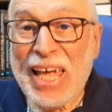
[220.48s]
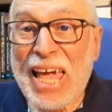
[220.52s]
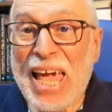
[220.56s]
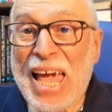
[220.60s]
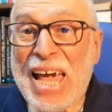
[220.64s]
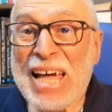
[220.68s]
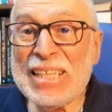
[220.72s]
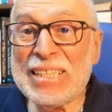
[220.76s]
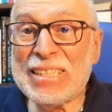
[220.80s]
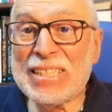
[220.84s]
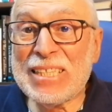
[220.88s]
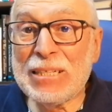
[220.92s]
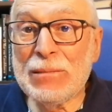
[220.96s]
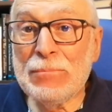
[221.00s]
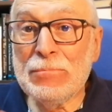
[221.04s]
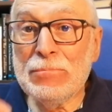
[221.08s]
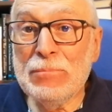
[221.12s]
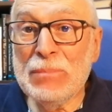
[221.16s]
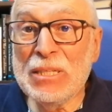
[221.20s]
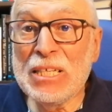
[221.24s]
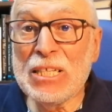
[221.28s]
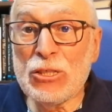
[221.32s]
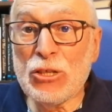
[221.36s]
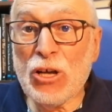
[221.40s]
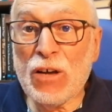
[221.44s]
Entre
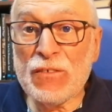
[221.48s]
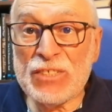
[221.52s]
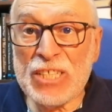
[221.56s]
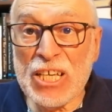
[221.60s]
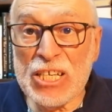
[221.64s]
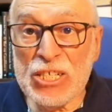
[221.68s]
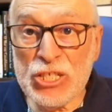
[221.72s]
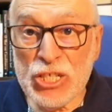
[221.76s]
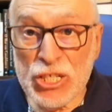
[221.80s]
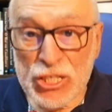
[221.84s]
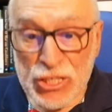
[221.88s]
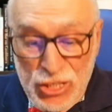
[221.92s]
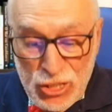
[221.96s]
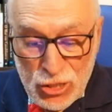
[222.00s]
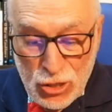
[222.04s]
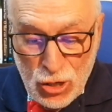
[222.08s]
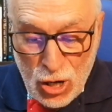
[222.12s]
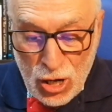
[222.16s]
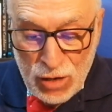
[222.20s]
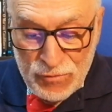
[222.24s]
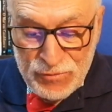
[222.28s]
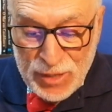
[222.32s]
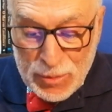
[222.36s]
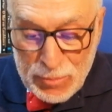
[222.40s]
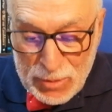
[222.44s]

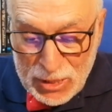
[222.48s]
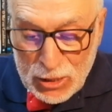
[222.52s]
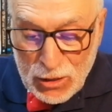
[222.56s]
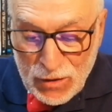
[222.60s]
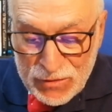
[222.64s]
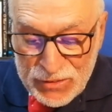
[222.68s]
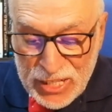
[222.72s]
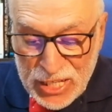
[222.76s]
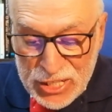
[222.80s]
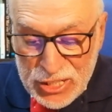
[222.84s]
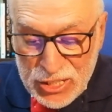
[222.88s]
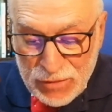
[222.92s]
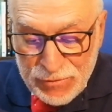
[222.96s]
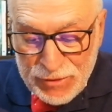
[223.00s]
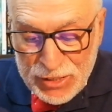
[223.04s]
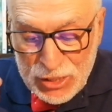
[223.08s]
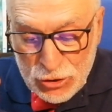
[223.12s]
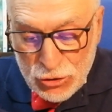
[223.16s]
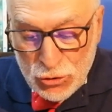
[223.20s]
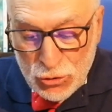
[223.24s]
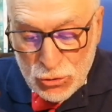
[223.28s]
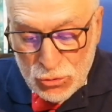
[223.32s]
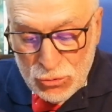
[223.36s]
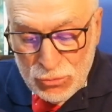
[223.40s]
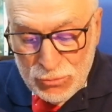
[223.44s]
1919 e
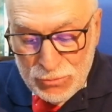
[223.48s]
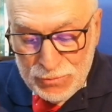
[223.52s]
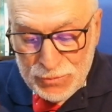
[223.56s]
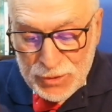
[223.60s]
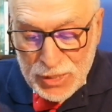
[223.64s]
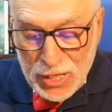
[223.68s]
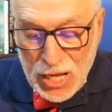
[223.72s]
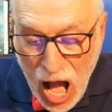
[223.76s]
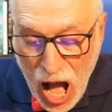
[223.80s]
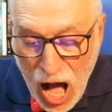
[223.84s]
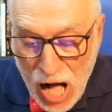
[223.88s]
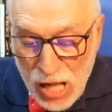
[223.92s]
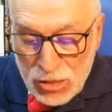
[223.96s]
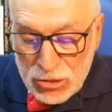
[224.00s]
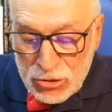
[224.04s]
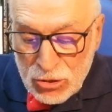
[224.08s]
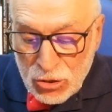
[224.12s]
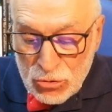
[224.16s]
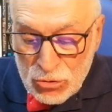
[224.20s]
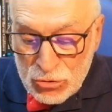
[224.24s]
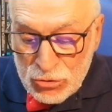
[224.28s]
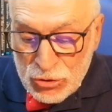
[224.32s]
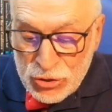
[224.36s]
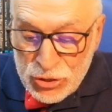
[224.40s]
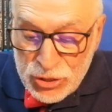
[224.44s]
1921,
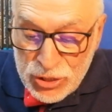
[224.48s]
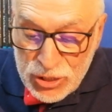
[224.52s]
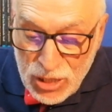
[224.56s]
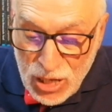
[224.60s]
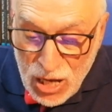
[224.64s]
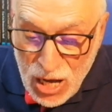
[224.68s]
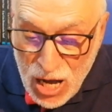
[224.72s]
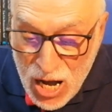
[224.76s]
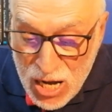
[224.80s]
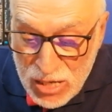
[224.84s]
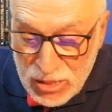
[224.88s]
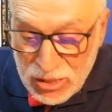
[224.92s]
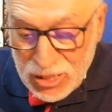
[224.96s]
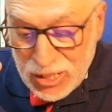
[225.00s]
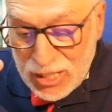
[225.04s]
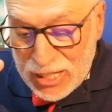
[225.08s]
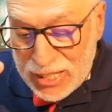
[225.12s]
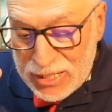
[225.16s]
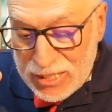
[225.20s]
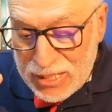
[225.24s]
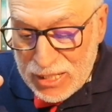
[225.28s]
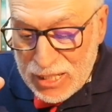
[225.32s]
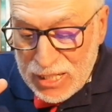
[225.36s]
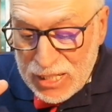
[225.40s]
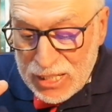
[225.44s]
Aldous
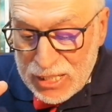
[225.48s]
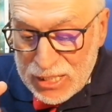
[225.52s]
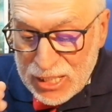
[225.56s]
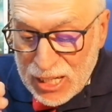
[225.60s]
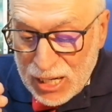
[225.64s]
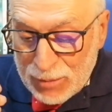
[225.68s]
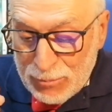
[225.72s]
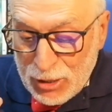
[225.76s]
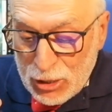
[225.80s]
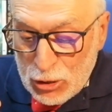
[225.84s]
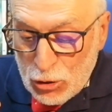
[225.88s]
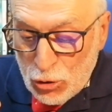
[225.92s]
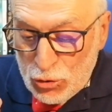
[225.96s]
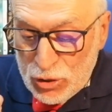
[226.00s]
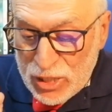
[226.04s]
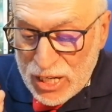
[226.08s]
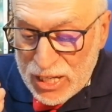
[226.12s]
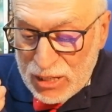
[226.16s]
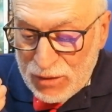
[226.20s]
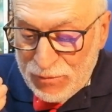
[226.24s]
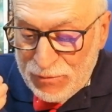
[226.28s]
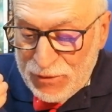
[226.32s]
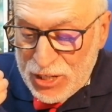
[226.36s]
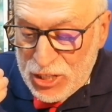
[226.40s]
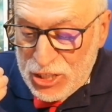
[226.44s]
Huxley trabalhou
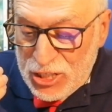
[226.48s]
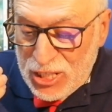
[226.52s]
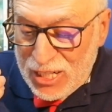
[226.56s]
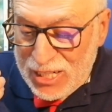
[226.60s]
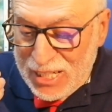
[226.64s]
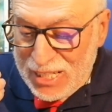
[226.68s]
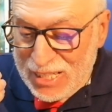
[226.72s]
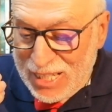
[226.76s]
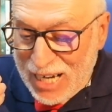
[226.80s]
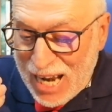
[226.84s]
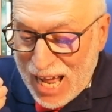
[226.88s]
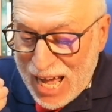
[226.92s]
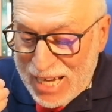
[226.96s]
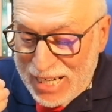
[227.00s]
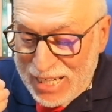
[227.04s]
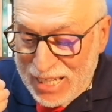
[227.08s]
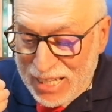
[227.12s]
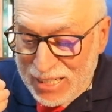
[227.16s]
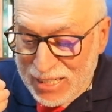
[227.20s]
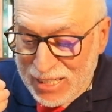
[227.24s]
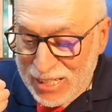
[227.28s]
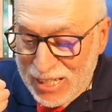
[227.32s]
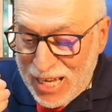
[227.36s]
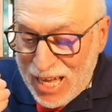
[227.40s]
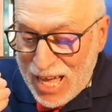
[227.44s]
na revista
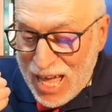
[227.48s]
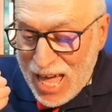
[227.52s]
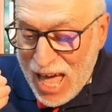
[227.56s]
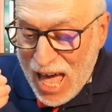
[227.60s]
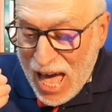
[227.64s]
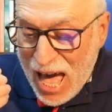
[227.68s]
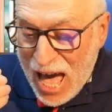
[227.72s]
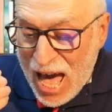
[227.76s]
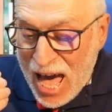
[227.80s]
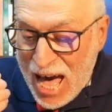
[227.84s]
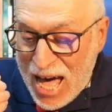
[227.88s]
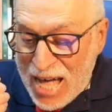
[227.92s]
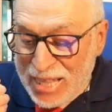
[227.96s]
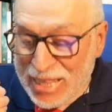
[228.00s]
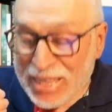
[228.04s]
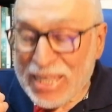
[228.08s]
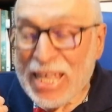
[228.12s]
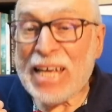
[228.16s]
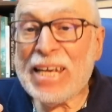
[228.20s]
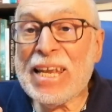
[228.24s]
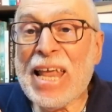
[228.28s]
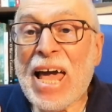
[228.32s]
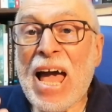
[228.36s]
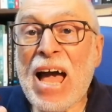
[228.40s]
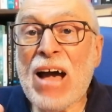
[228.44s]
literária
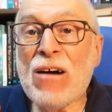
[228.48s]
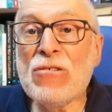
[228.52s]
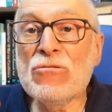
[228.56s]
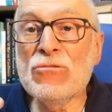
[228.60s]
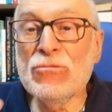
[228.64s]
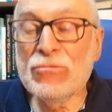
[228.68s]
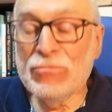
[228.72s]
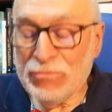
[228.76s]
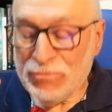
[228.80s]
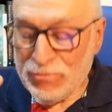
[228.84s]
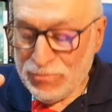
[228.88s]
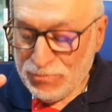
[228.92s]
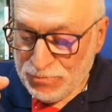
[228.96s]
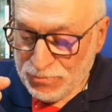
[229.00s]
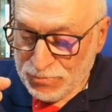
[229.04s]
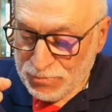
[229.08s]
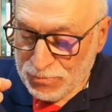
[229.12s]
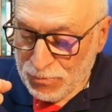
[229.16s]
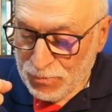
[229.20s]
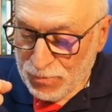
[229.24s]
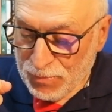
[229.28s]
Athenaeum